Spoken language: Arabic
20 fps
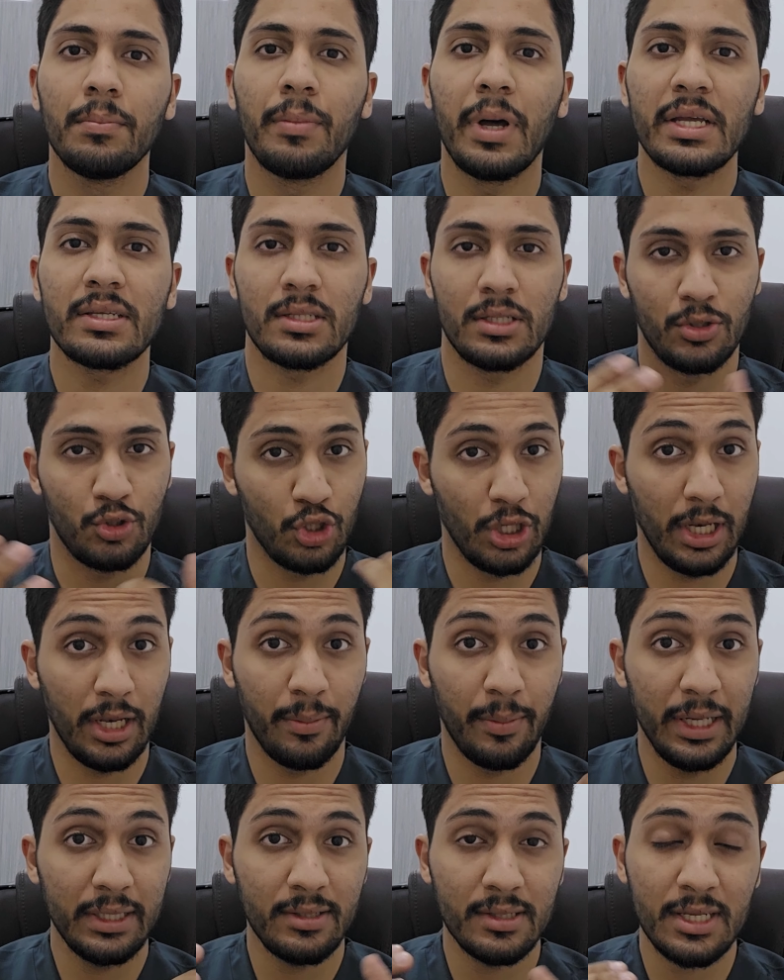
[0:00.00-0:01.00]
بس ان شاء
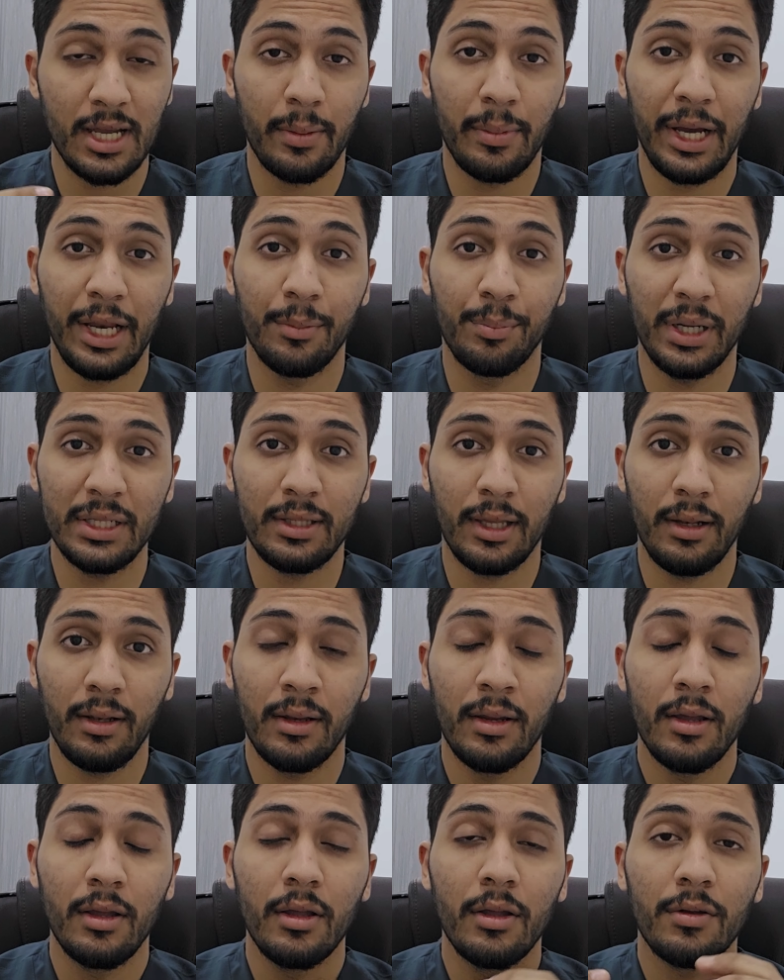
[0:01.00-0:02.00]
الله ما تصعب على
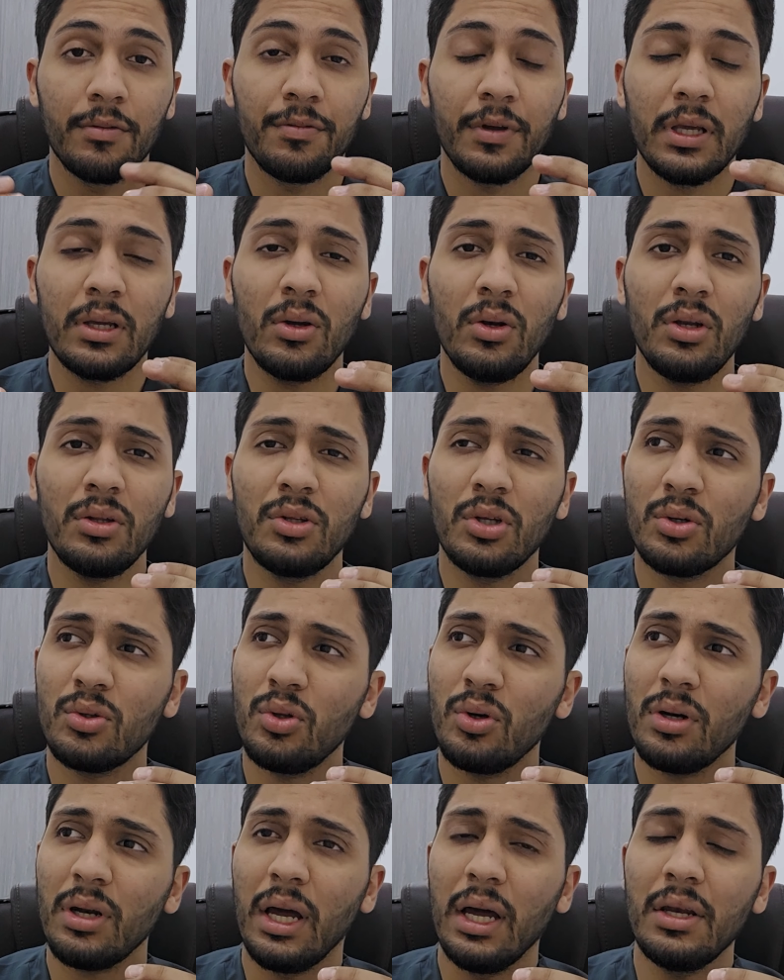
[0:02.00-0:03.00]
البطل فيقول
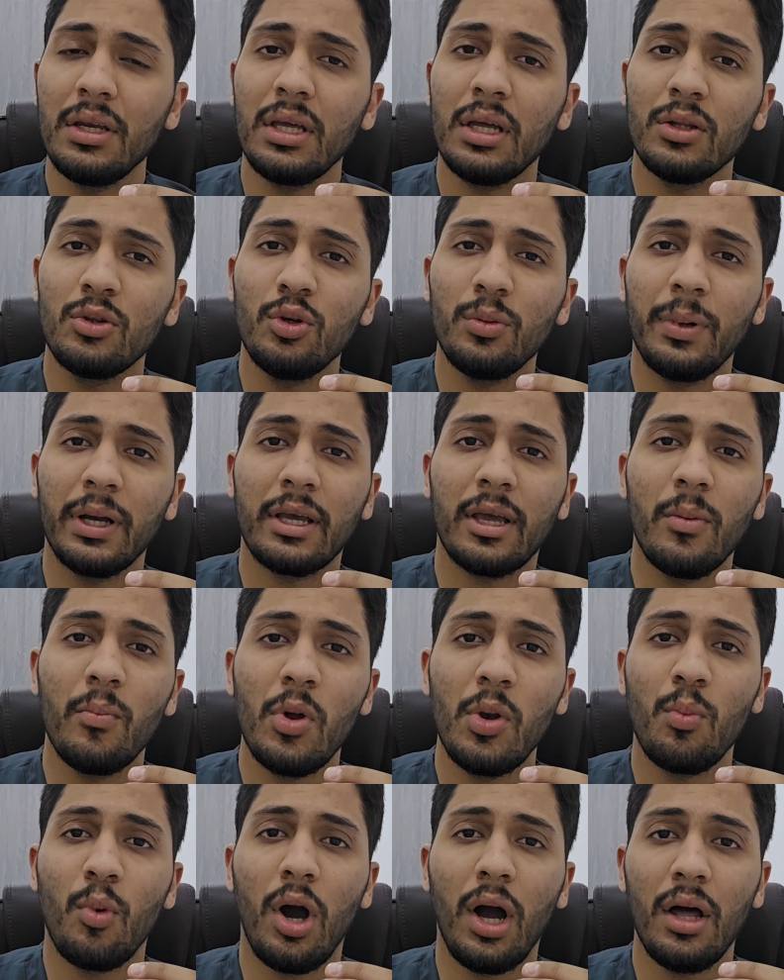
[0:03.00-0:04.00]
الدكتور انا يا دوب
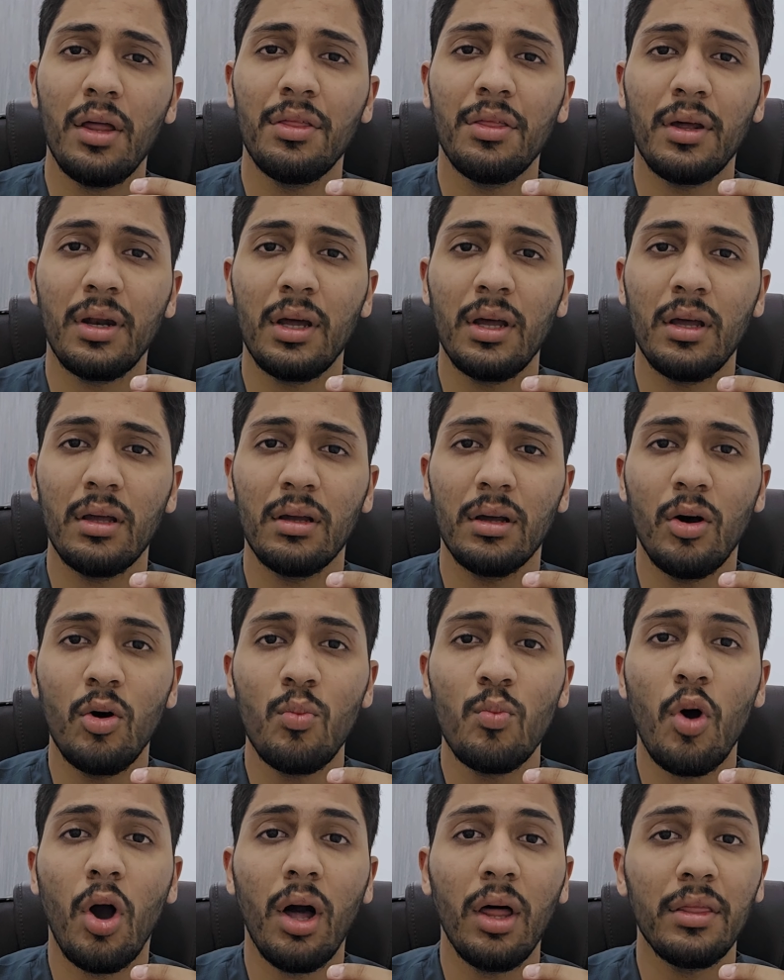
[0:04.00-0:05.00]
اكمل محاضره
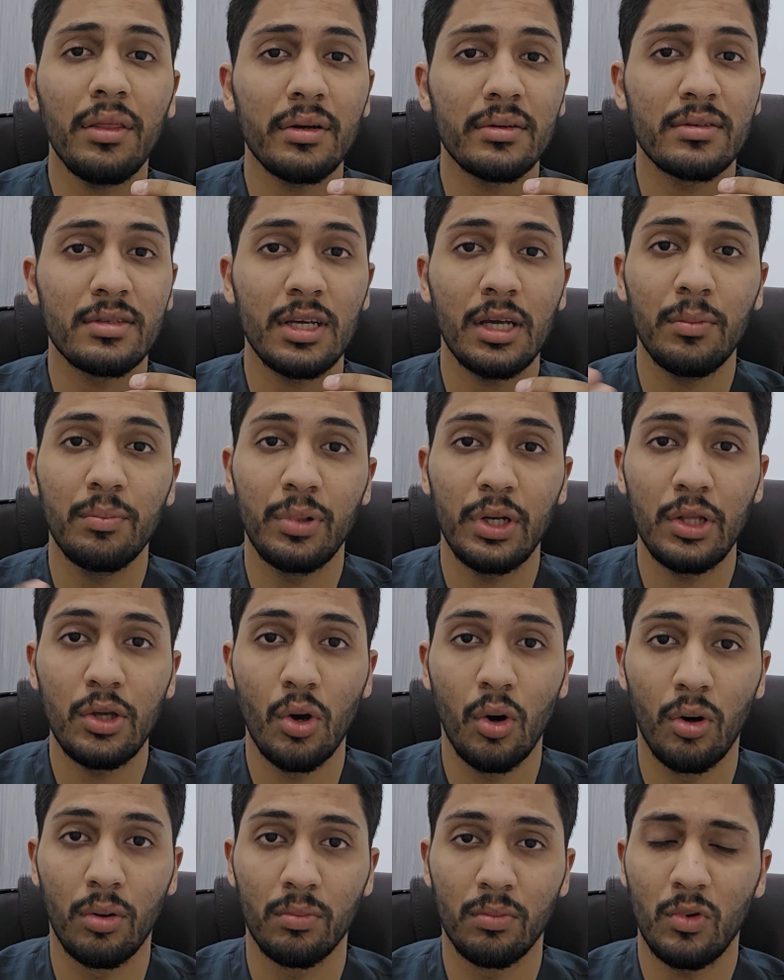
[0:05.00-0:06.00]
او محاضرتين
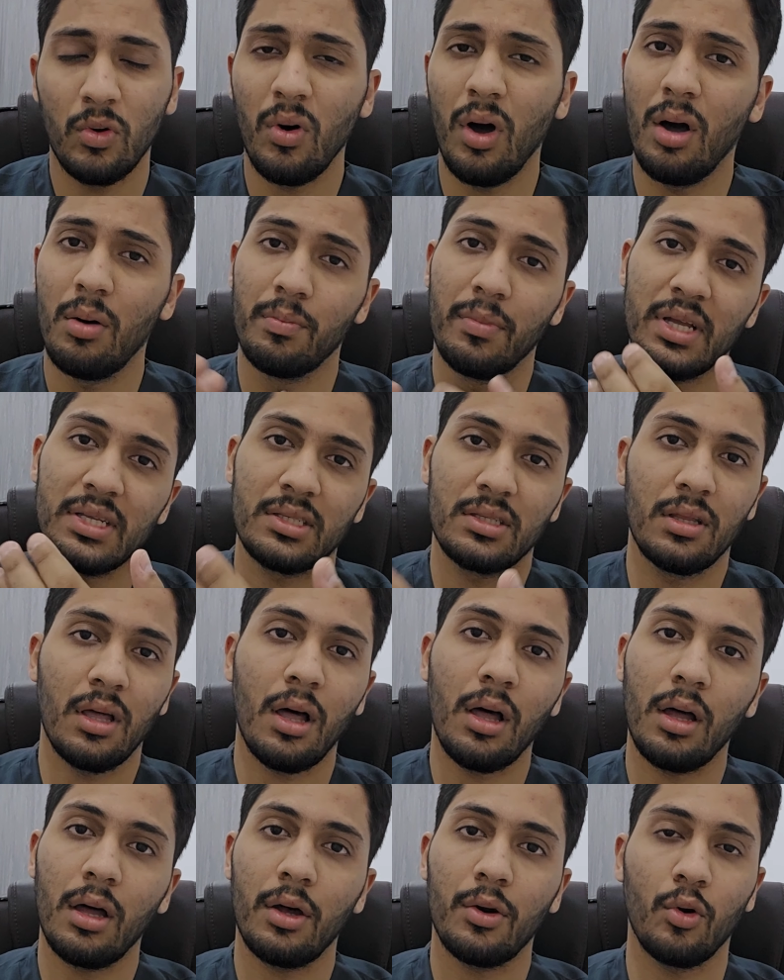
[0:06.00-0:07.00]
باليوم
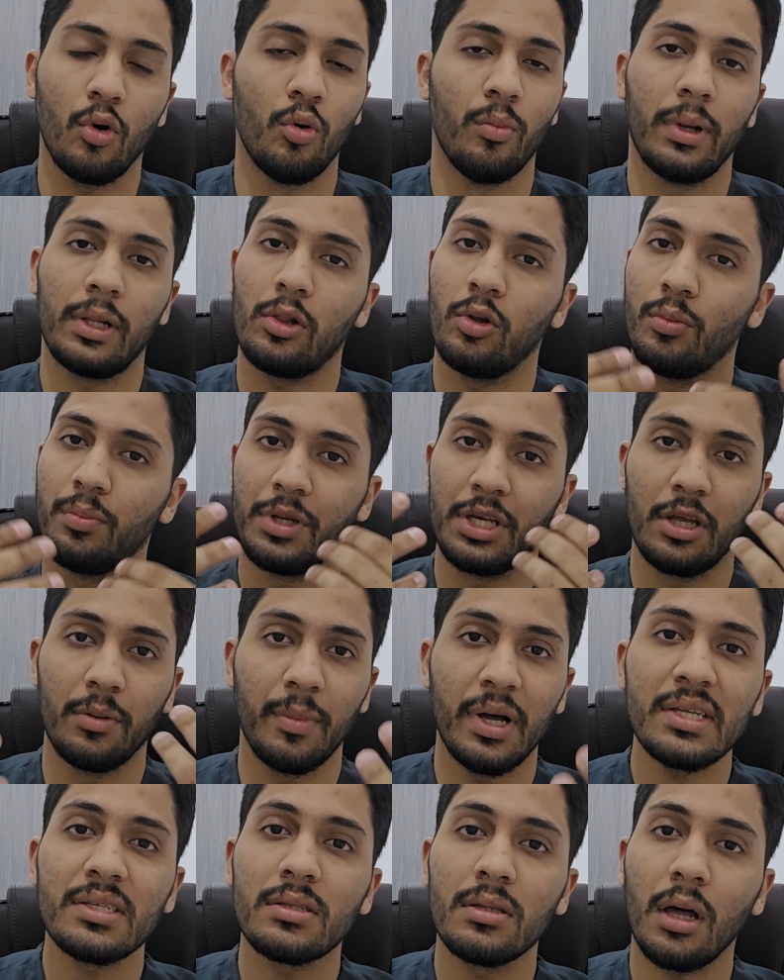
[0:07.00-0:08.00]
ومصدر ومطلوب مني
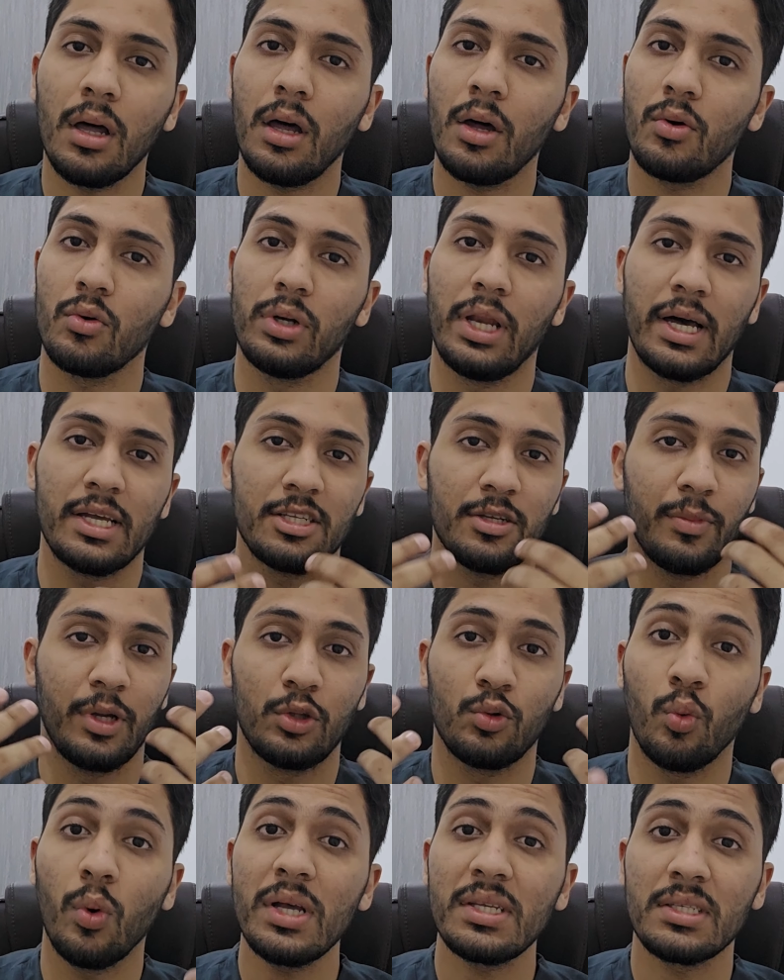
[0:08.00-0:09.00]
مصدر ولازم
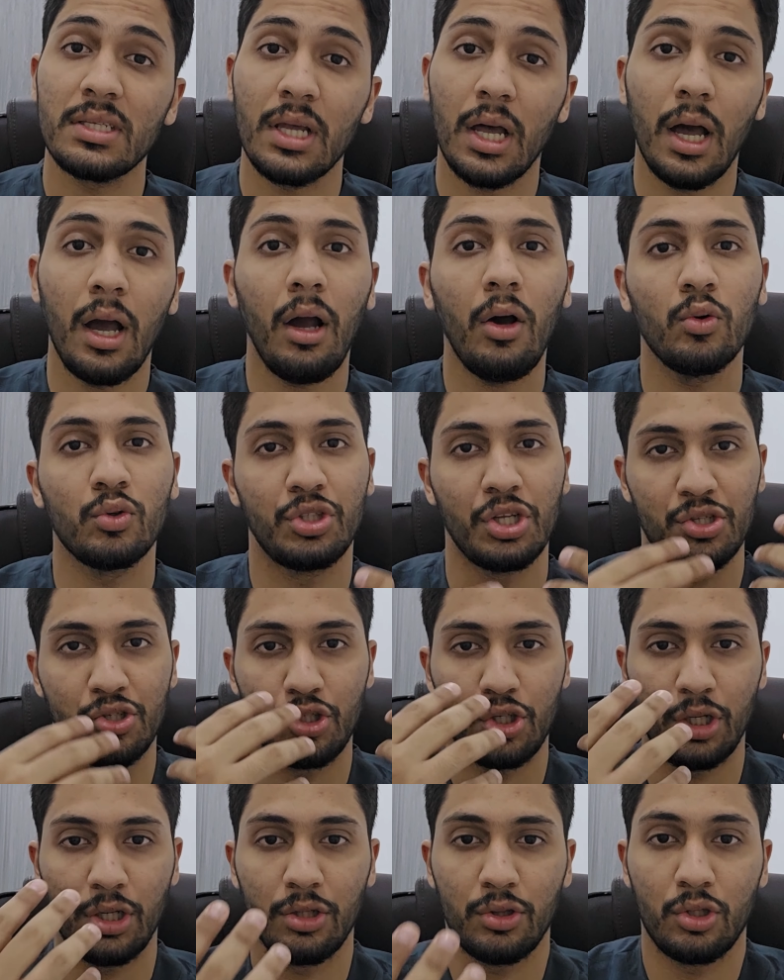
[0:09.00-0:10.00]
اتوسع
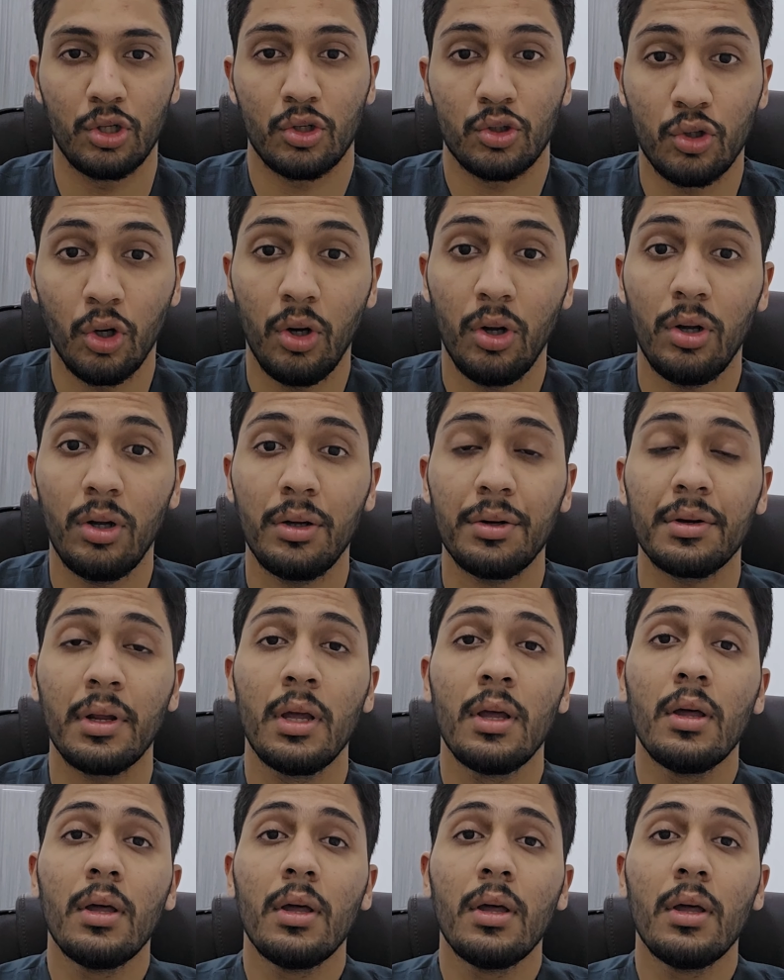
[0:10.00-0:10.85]
وتسجيل الدكتور